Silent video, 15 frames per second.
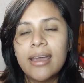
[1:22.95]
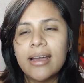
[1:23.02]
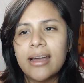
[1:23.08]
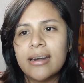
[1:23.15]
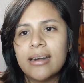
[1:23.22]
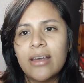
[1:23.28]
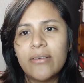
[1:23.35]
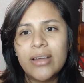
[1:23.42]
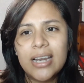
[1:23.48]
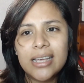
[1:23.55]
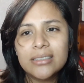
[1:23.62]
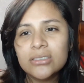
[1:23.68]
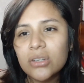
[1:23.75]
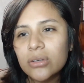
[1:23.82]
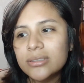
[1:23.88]

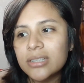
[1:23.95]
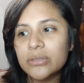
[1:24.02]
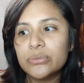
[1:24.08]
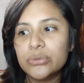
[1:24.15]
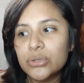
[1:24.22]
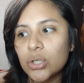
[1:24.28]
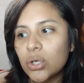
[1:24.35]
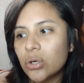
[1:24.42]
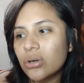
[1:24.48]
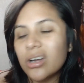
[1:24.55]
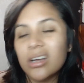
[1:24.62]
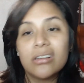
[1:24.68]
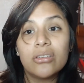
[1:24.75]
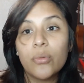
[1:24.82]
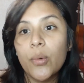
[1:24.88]
carnavalesco, según yo,
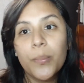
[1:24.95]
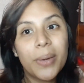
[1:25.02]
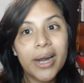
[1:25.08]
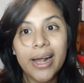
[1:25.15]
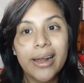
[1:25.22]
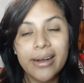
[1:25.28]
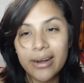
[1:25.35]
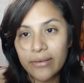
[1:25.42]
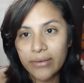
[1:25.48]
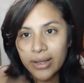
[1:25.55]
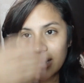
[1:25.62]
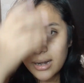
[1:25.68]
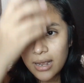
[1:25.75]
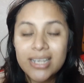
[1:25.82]
o, para carnaval.